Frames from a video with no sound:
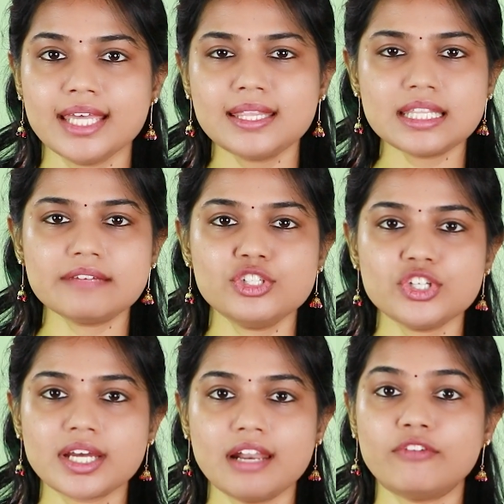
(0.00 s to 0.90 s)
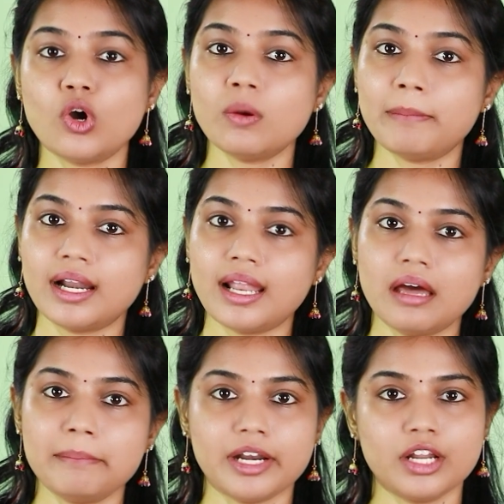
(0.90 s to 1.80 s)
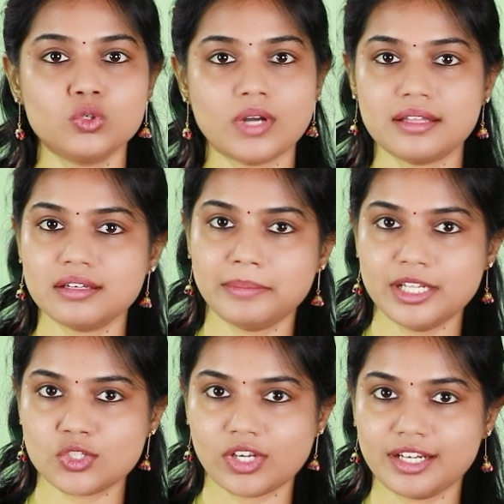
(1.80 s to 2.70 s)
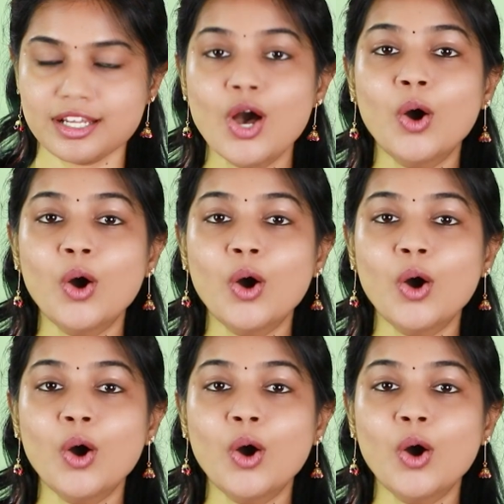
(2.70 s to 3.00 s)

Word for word: எந்தெந்த விஷயங்களை ஃபாலோ பண்ணலாம் பண்ணக்கூடாது அப்படின்னு சொல்லிட்டு